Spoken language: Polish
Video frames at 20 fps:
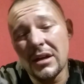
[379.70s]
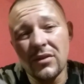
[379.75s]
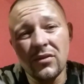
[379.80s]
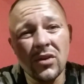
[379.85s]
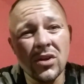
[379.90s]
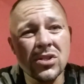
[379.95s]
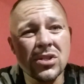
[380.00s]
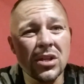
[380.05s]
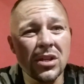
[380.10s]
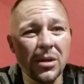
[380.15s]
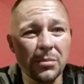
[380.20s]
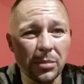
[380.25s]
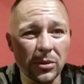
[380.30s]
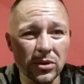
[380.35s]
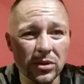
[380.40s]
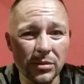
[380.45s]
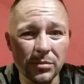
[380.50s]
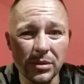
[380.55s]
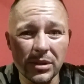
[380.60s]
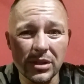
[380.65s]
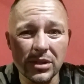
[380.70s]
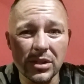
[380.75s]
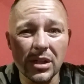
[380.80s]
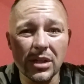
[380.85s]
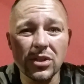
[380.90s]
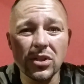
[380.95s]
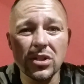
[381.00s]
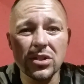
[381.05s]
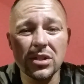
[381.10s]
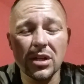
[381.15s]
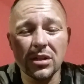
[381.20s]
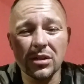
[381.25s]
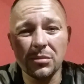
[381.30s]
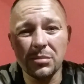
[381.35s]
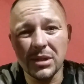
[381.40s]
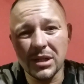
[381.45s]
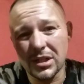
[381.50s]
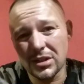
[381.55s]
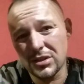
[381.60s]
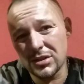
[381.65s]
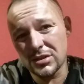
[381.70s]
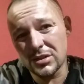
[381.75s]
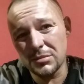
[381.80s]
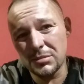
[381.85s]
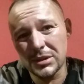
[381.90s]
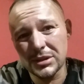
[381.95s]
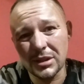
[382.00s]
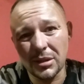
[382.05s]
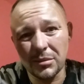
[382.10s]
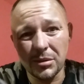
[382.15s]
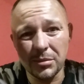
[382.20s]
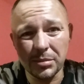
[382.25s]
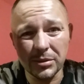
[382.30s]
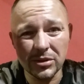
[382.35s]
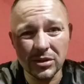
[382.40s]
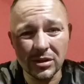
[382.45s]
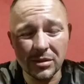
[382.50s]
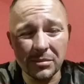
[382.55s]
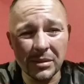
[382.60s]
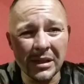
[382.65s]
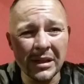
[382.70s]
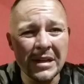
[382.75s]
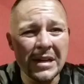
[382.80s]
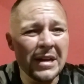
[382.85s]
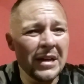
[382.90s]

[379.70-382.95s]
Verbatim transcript: więcej nie potrzebujecie, a ciężar dobieracie sobie sami pod siebie.